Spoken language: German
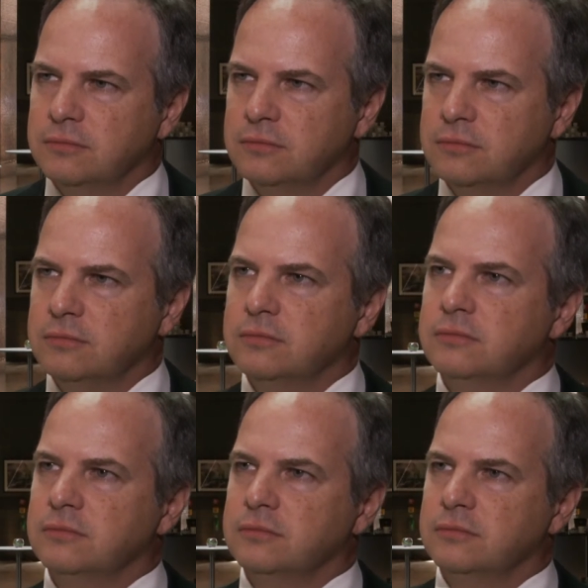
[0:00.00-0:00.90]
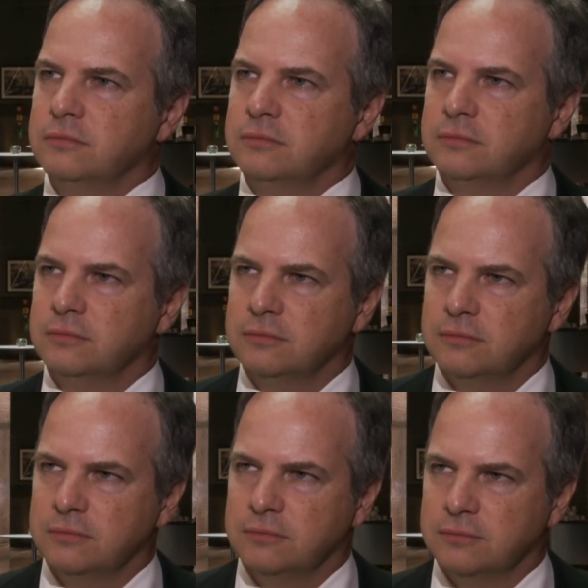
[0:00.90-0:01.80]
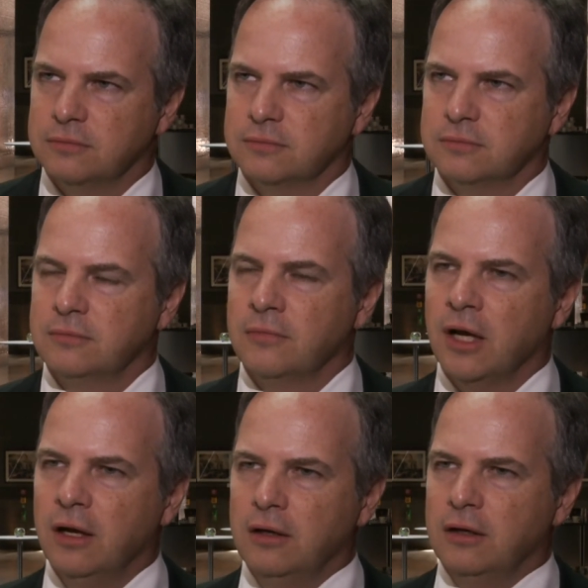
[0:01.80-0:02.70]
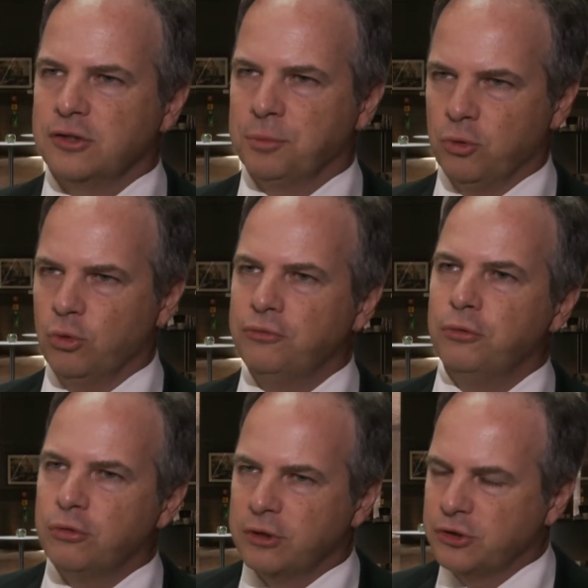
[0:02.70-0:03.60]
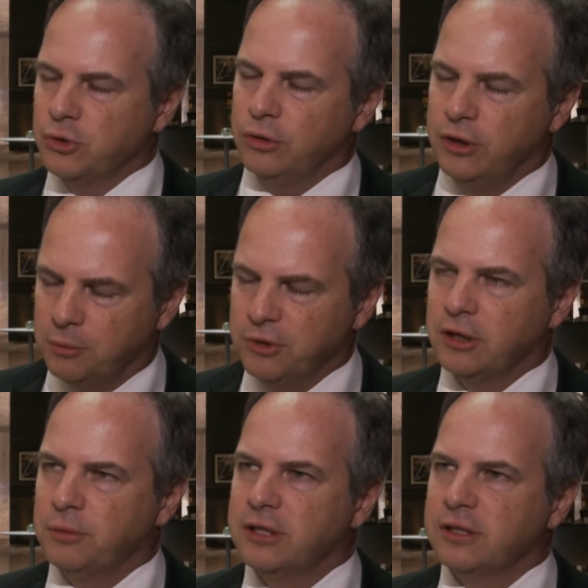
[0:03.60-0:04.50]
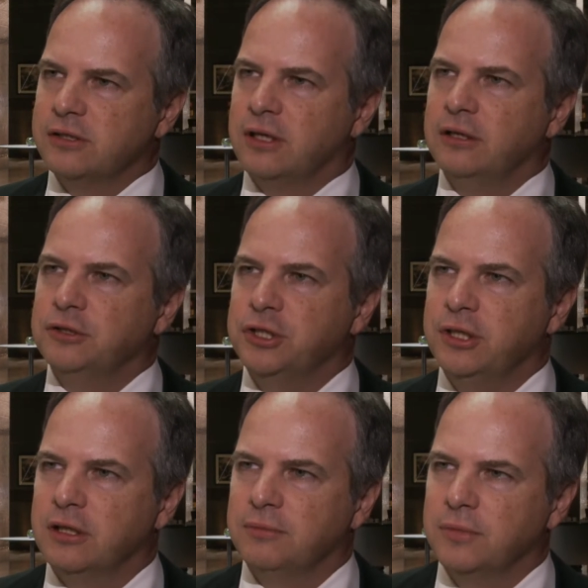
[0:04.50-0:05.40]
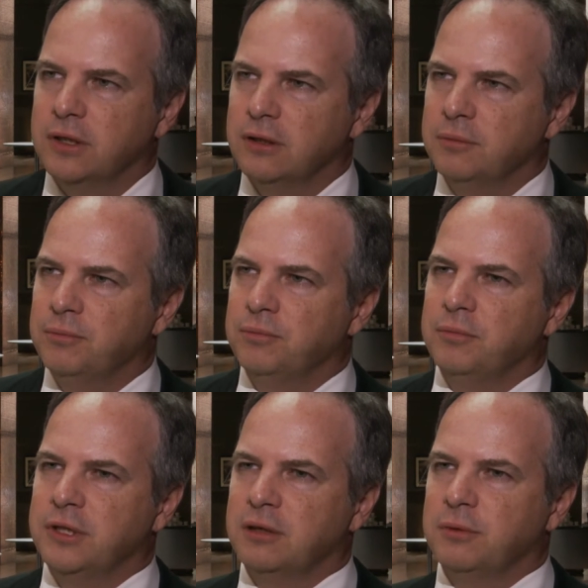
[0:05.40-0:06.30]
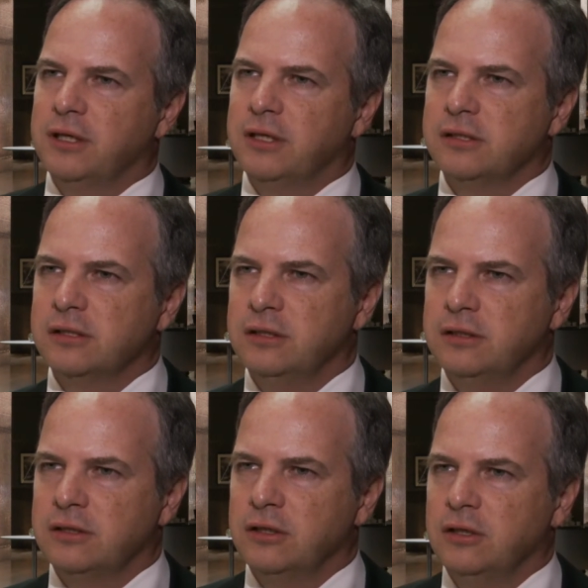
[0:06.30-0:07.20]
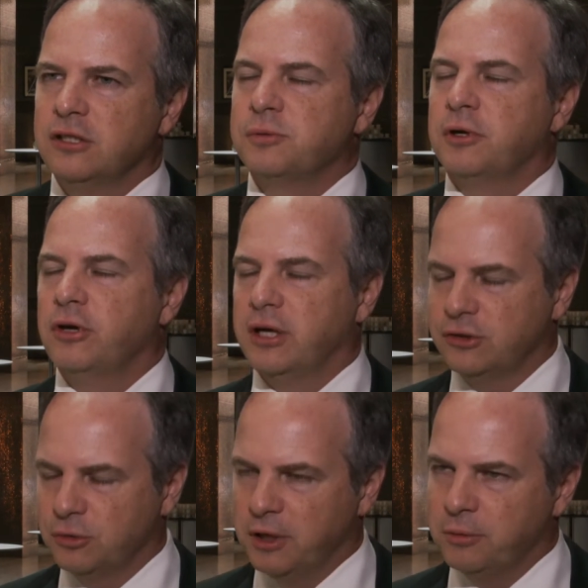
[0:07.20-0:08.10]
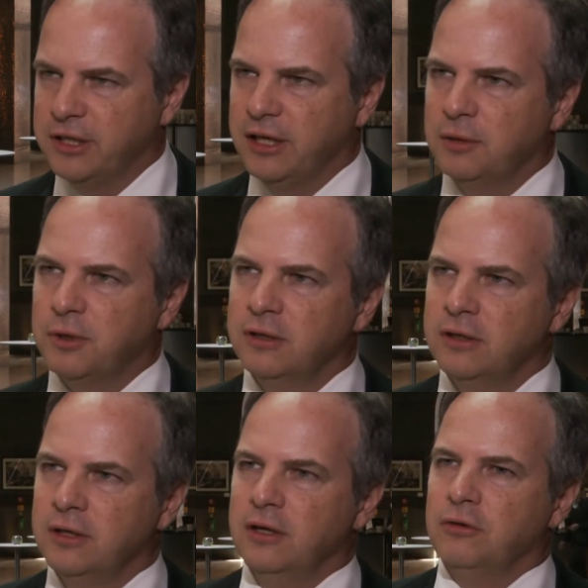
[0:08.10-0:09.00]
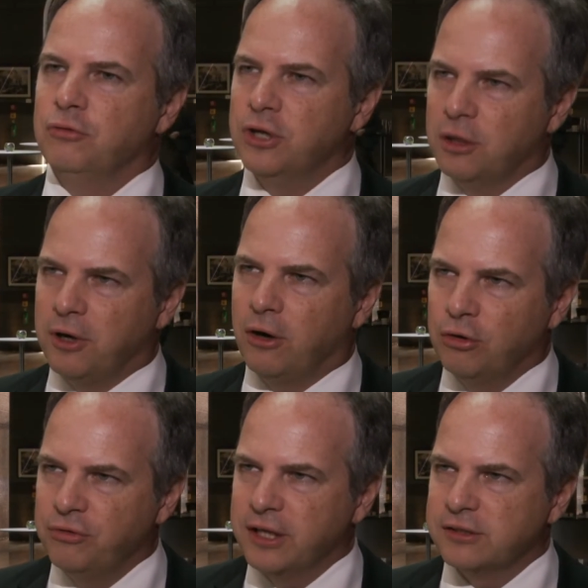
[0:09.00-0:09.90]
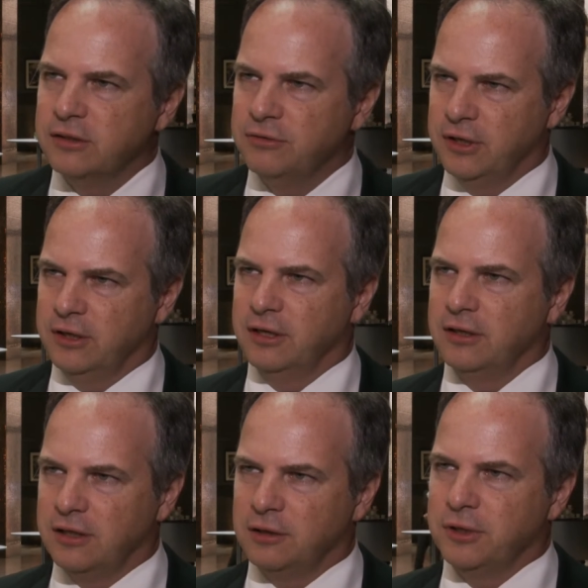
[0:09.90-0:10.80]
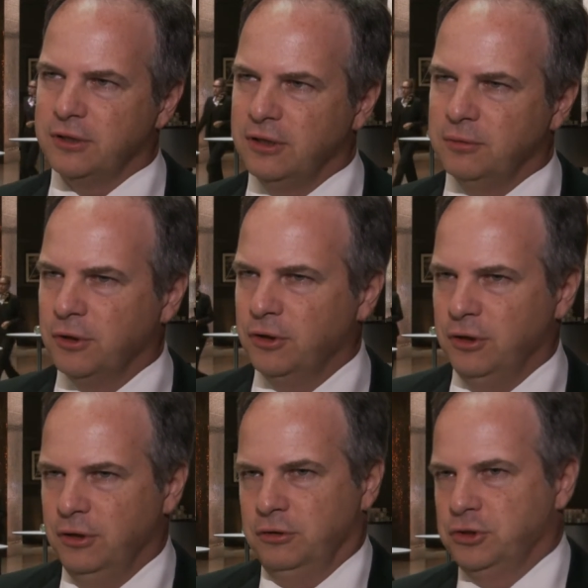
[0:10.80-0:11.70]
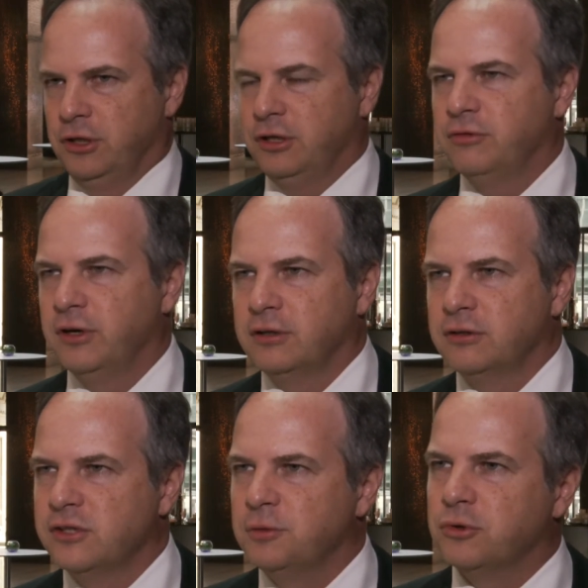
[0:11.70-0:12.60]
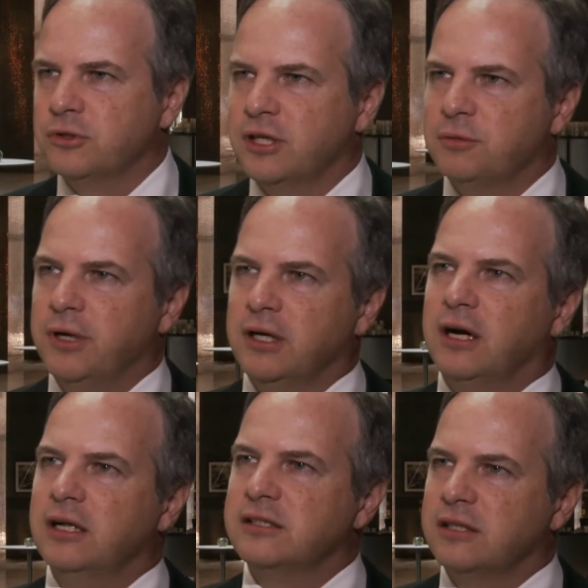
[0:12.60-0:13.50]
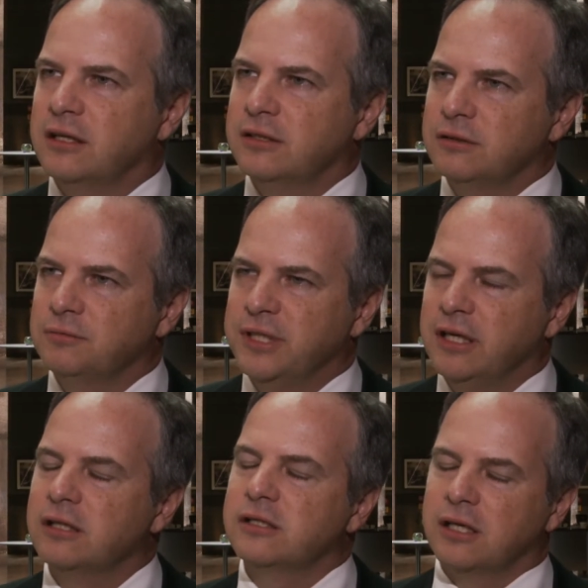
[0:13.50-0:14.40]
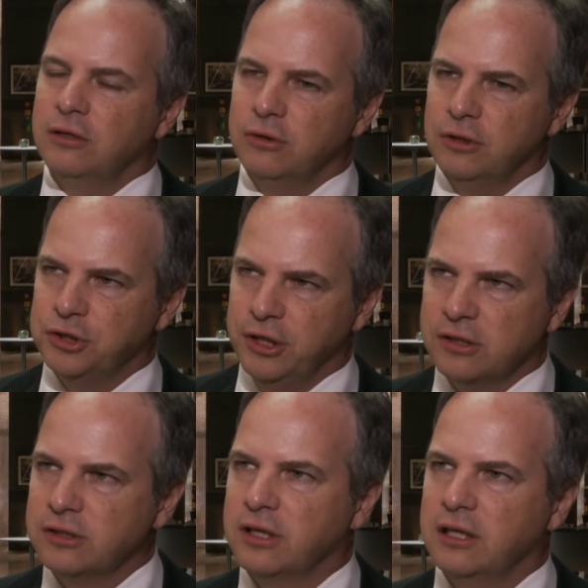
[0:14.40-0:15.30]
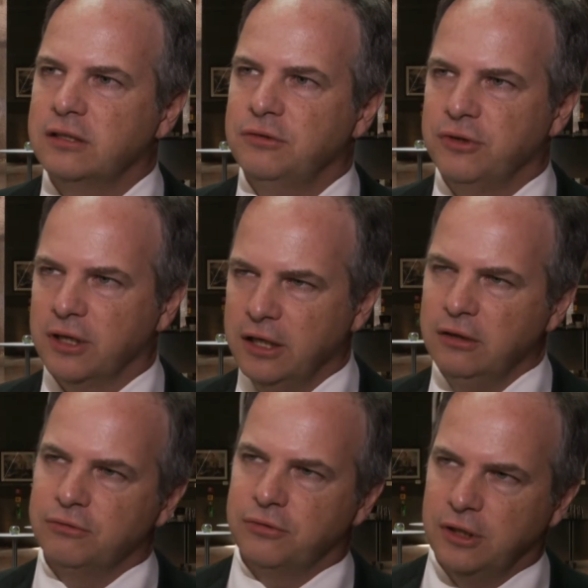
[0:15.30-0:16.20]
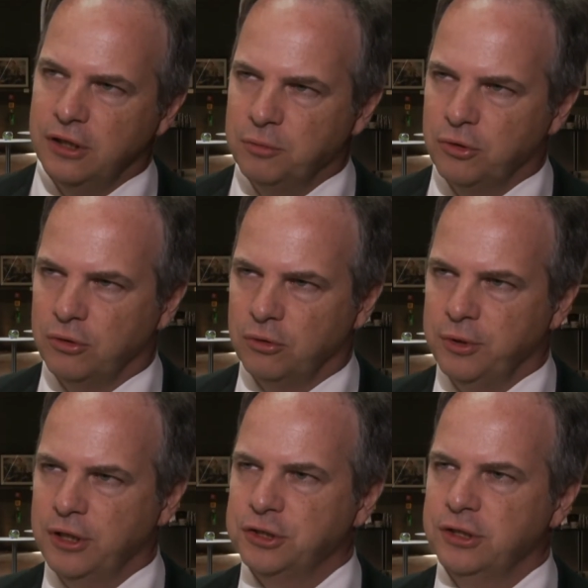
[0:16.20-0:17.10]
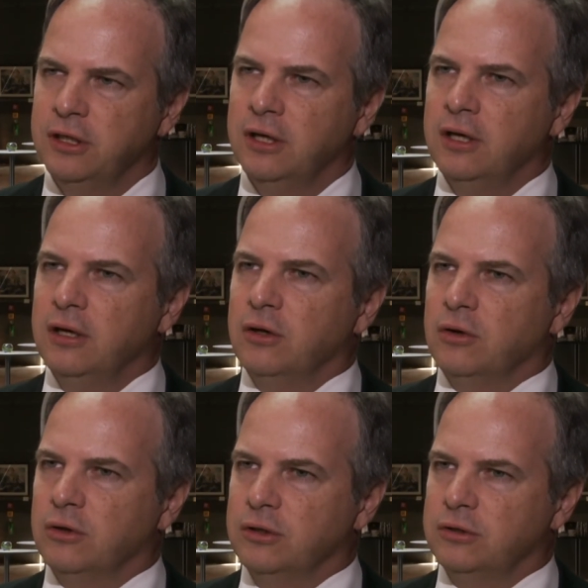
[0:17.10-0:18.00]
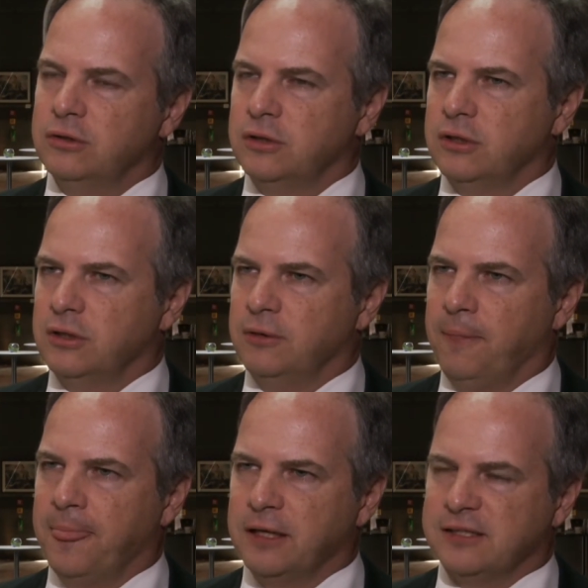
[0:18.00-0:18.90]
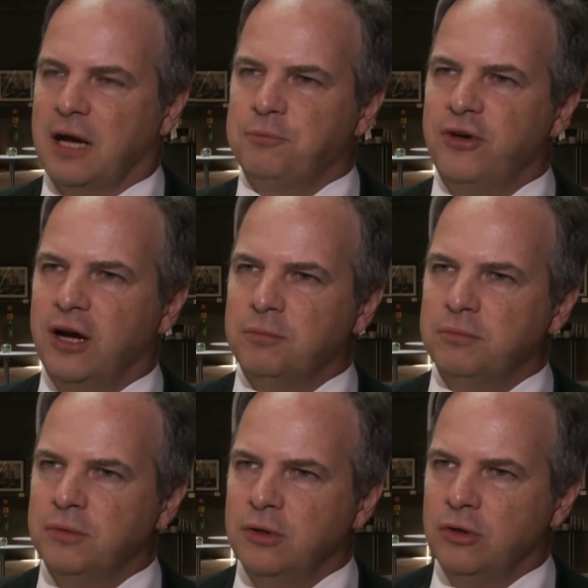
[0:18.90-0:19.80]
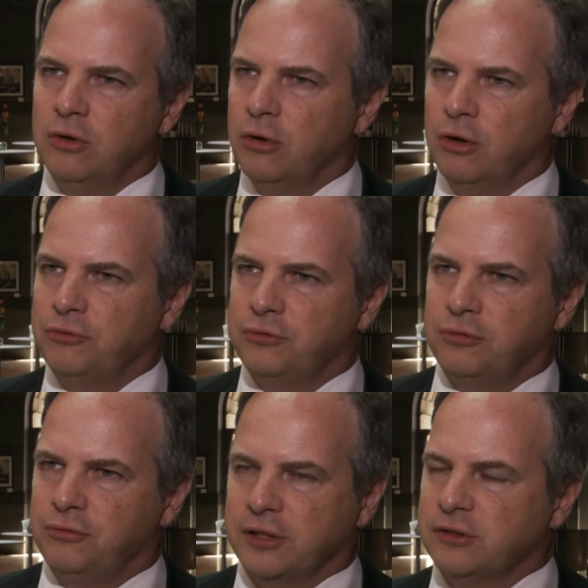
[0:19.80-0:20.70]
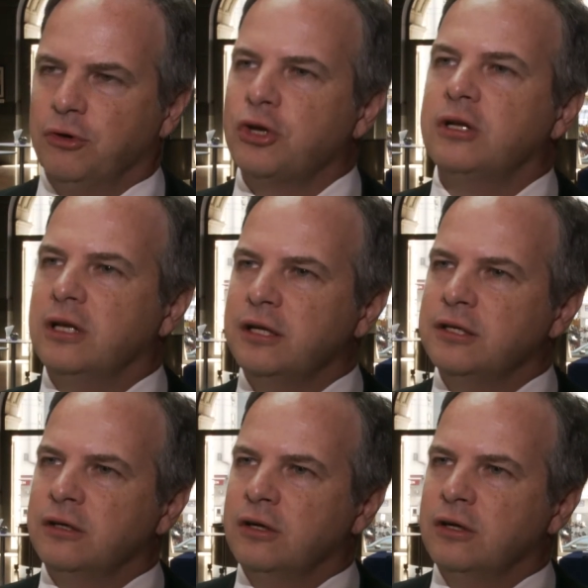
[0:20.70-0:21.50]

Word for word: China erfolgreich sein möchte? Mhm. Es gibt eine hohe Fluktuation in der Mitarbeiterzahl in China. Ähm, Mitarbeiter sind zwar loyal zum Arbeitgeber, würden aber auch wechseln, wenn ein anderer Arbeitgeber ihnen schlichtweg 10 mehr Gehalt zahlt. Die Gehaltszahlungen in China sind relativ gering verglichen mit europäischen und ähm, das Abwerben läuft fast wöchentlich.